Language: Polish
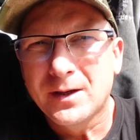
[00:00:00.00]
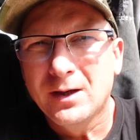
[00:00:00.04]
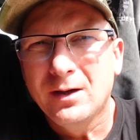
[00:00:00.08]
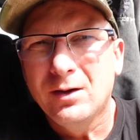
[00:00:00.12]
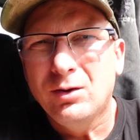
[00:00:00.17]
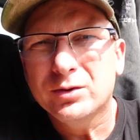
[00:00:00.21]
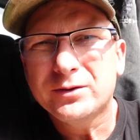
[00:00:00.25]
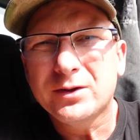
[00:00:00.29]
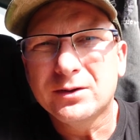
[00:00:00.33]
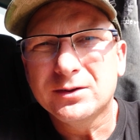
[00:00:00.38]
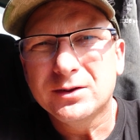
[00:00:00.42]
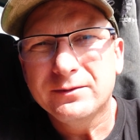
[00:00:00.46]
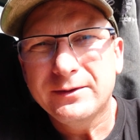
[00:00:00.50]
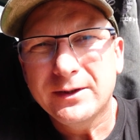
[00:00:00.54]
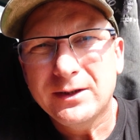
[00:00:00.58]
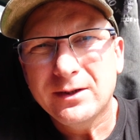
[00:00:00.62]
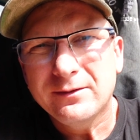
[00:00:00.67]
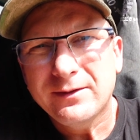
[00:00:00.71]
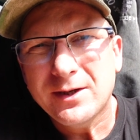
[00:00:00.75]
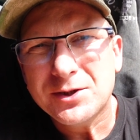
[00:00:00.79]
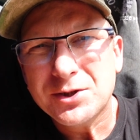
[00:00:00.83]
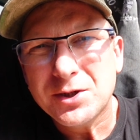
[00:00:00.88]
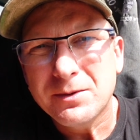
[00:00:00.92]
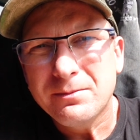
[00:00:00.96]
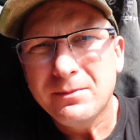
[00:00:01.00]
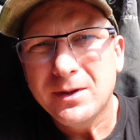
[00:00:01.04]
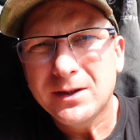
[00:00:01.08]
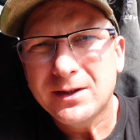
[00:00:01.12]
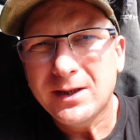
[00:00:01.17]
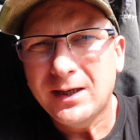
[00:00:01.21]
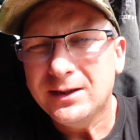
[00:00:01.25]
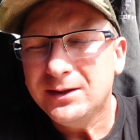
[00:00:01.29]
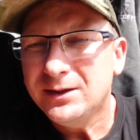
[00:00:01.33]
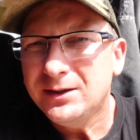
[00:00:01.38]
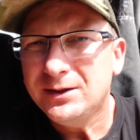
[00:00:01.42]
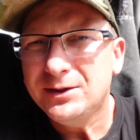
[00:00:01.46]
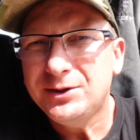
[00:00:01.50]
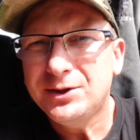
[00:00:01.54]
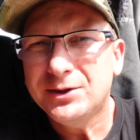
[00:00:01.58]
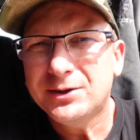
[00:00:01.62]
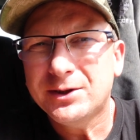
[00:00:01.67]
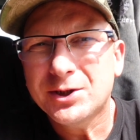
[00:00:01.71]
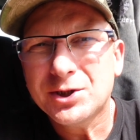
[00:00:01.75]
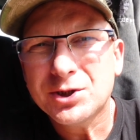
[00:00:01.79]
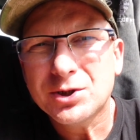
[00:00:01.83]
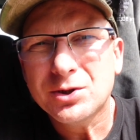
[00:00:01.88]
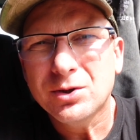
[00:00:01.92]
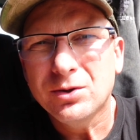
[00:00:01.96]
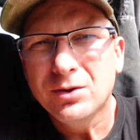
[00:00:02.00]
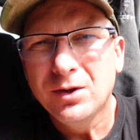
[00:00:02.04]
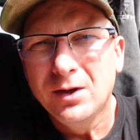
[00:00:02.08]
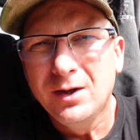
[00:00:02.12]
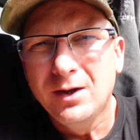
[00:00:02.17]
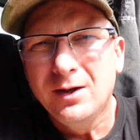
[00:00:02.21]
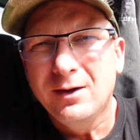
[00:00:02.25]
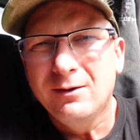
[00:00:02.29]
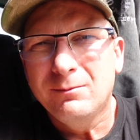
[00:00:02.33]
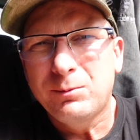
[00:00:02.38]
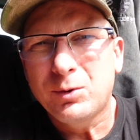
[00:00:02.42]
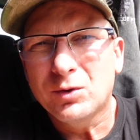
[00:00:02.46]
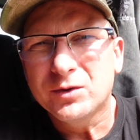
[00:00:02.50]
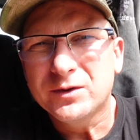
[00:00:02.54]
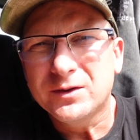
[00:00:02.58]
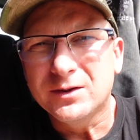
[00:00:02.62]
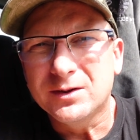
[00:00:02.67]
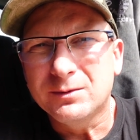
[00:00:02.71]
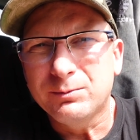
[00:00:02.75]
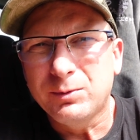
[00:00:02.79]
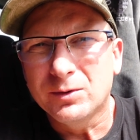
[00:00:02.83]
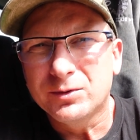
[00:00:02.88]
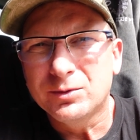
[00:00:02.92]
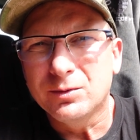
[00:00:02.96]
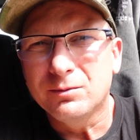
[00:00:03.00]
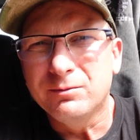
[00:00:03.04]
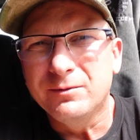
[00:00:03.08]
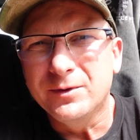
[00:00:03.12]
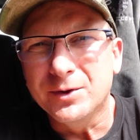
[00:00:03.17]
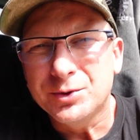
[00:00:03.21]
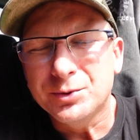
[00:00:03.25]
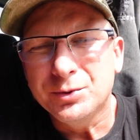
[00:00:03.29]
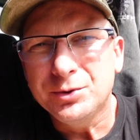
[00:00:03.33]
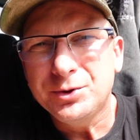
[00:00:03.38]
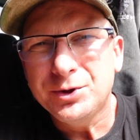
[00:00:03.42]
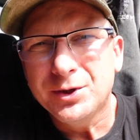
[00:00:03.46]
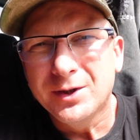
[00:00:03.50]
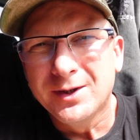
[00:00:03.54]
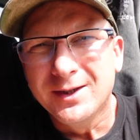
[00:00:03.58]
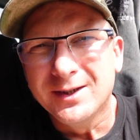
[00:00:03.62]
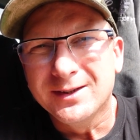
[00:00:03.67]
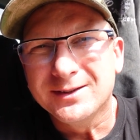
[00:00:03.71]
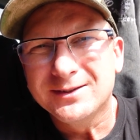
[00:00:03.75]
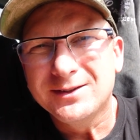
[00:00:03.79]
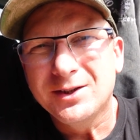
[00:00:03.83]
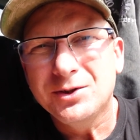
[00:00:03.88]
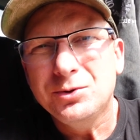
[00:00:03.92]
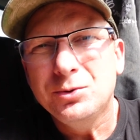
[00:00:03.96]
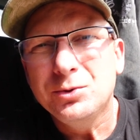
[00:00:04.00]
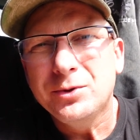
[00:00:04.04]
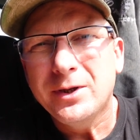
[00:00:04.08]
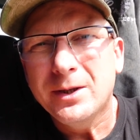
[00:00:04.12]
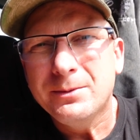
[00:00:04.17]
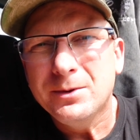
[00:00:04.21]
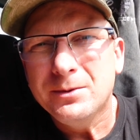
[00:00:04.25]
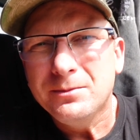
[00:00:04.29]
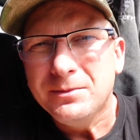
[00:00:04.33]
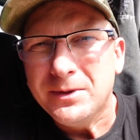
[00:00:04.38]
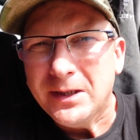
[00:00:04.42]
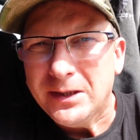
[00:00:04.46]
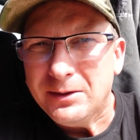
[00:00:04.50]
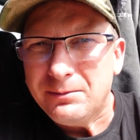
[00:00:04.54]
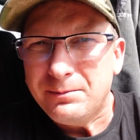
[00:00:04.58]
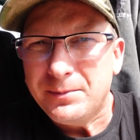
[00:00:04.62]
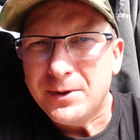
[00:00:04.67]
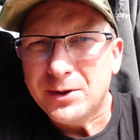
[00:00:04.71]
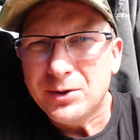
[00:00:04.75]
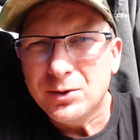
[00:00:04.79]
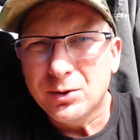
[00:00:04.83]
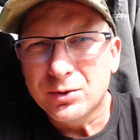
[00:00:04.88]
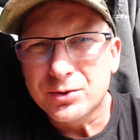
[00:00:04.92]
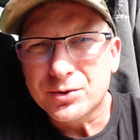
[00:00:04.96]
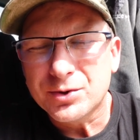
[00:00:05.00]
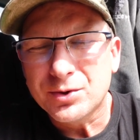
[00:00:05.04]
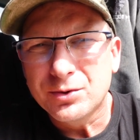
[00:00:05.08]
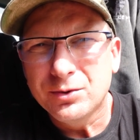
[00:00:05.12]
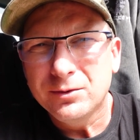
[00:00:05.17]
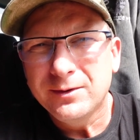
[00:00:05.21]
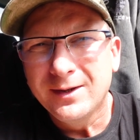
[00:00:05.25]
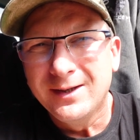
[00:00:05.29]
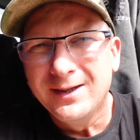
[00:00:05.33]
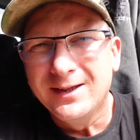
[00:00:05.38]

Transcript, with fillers: Chodząc z wykrywaczem metali idzie też to w prosty sposób wyczuć. Znajdujemy mniej pieniążków,